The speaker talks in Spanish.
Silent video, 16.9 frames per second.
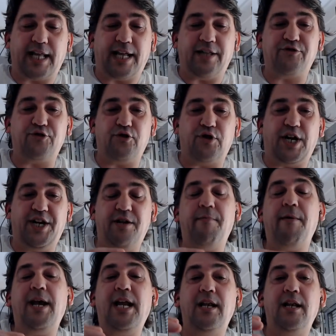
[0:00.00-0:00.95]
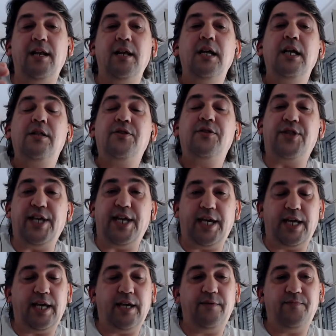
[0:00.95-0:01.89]
tanto a nivel
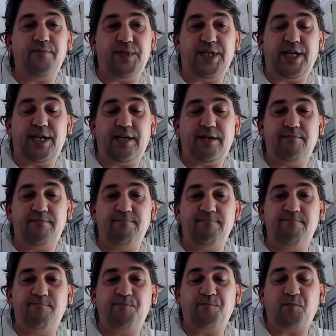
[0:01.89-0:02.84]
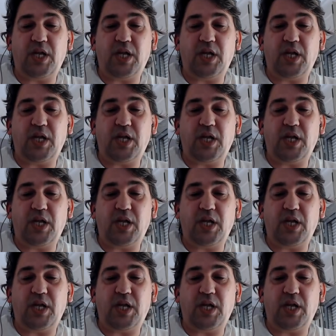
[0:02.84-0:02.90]
de,